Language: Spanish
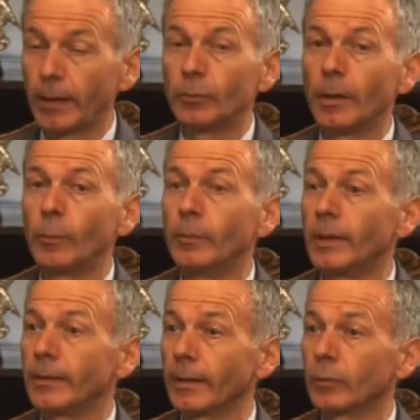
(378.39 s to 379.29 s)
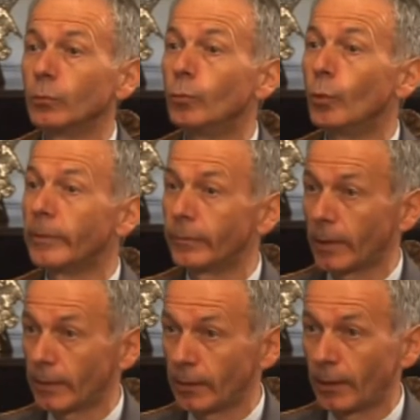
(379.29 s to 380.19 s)
una movilización muy
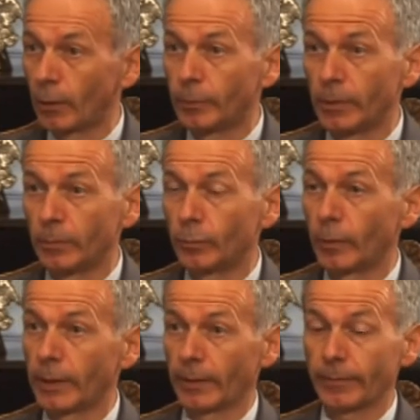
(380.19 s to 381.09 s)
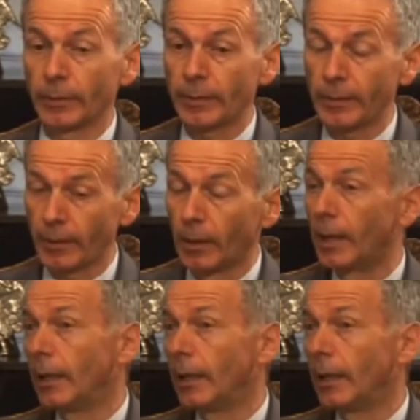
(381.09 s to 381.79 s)
fuerte de la opinión pública francesa.